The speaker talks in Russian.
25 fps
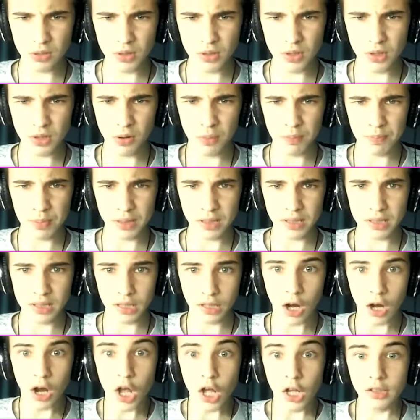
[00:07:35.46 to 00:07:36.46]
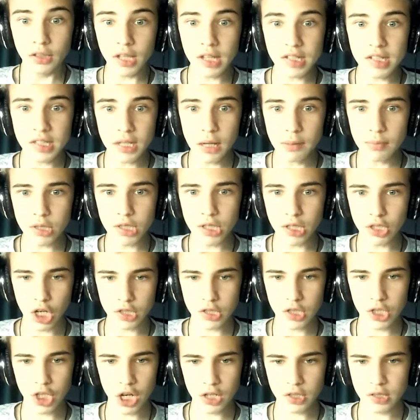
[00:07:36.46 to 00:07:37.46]
Ну, ёпернтер. Ты 70,
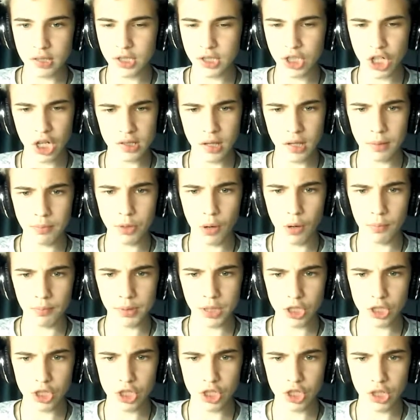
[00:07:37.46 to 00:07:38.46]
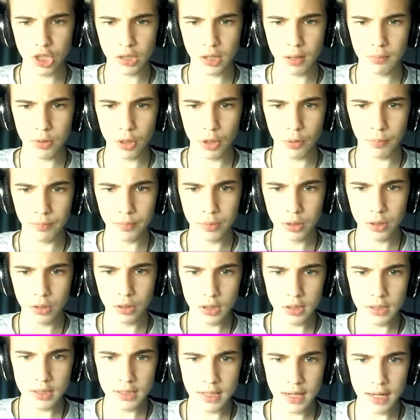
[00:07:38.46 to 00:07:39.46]
сейчас, сейчас, сейчас добьем. Подожди, сейчас добьем.
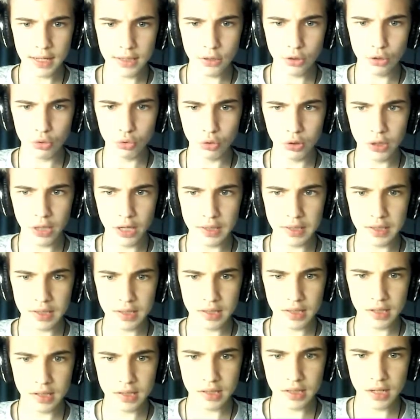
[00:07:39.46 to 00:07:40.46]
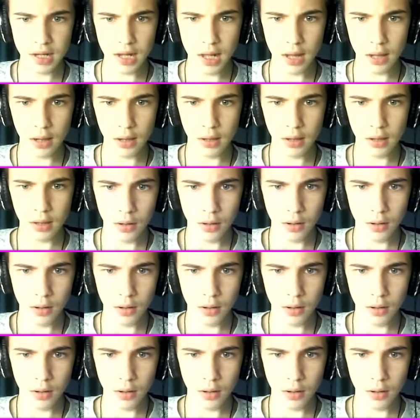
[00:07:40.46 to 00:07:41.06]
Иди отсюда, я тебе сказал.